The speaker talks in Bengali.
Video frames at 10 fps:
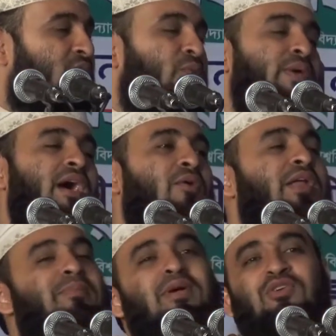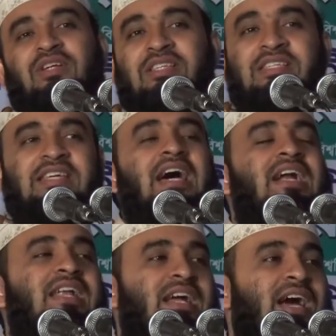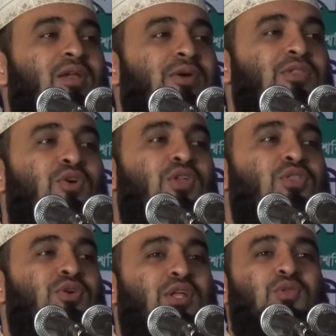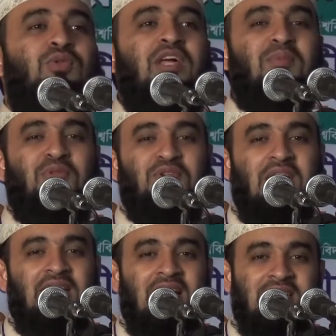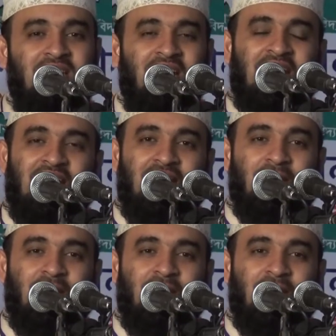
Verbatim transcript: ওমিয়া অনেক মানুষ আছে চেহারাটা কালো কিন্তু অন্তরটা দুধের মতো সাদা আছে না নেই